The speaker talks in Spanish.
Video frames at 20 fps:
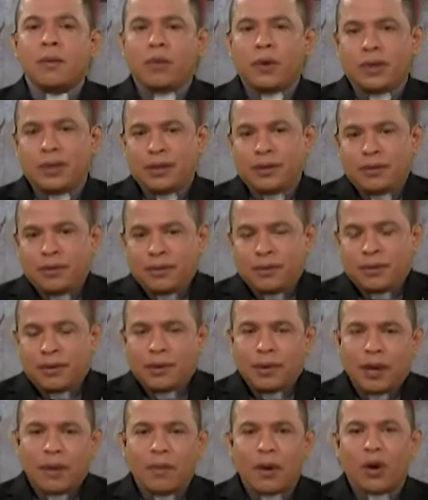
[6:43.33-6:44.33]
pues
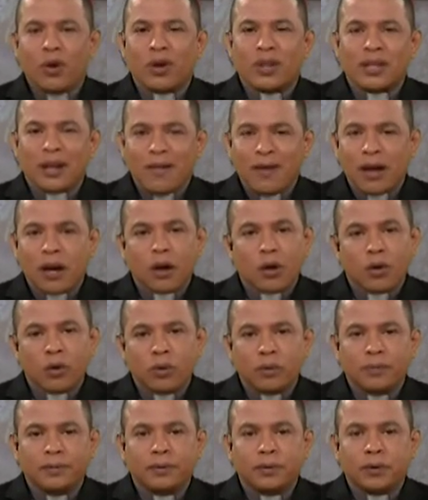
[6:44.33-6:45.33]
es mejor saberlo.
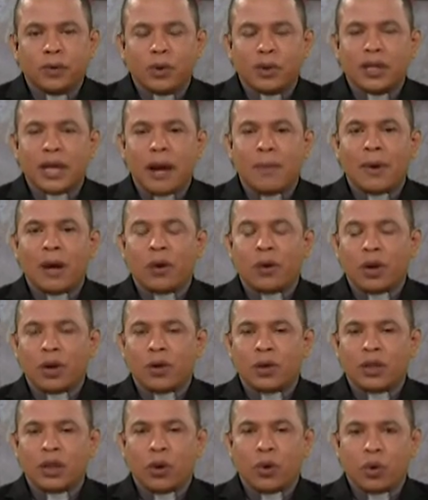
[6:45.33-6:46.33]
No se ama lo que
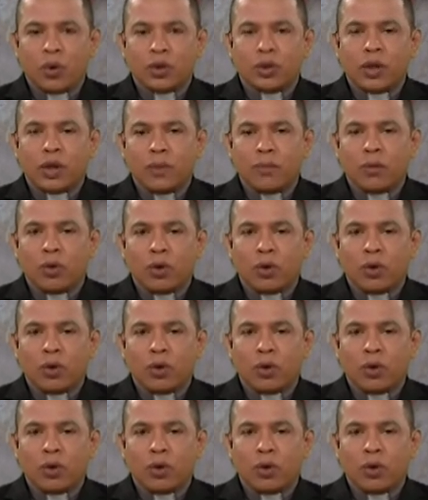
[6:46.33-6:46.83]
no se conoce.